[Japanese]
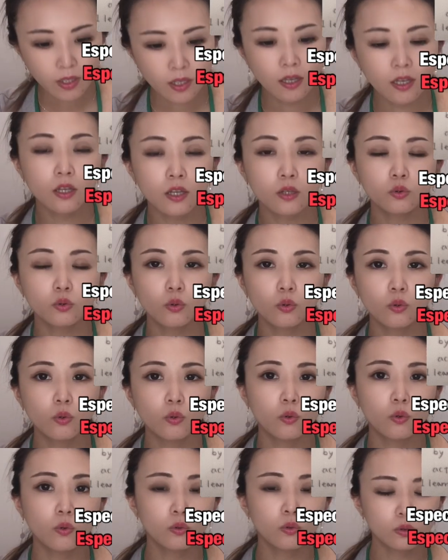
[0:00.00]
えー
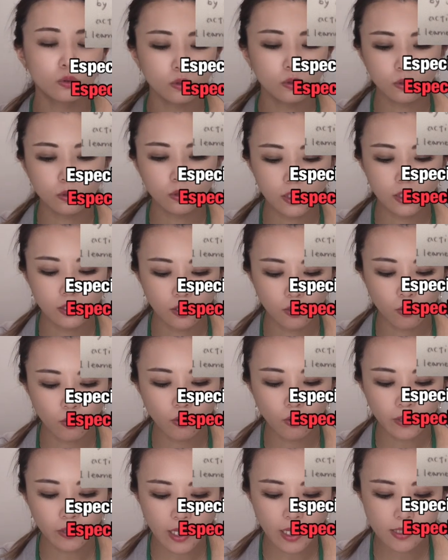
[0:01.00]
と、そうですねこ
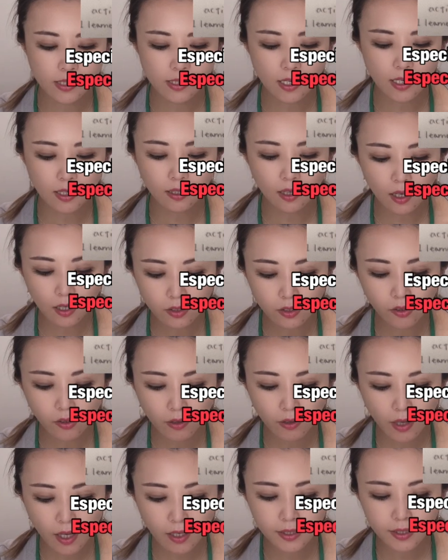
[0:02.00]
こ現在完
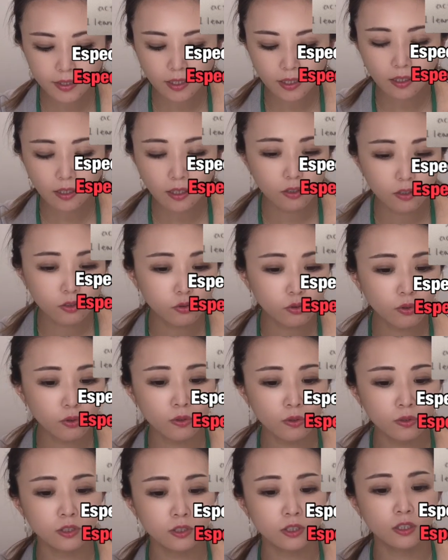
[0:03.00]
了形にしてあげるとよ
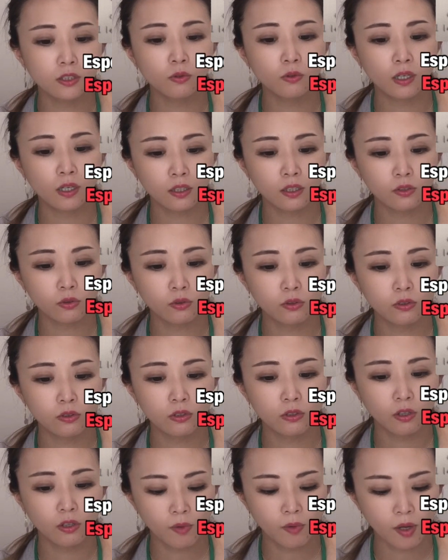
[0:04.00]
ろしいのかなというふ
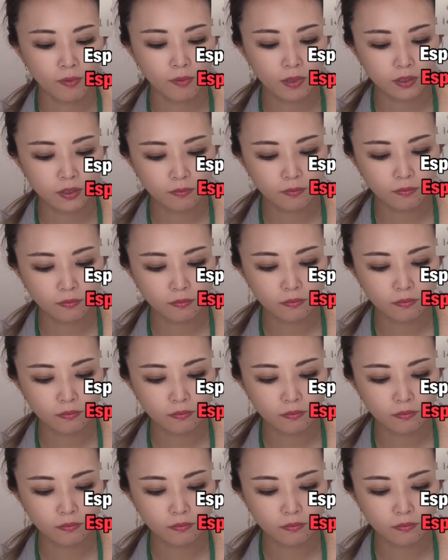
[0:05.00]
うに思います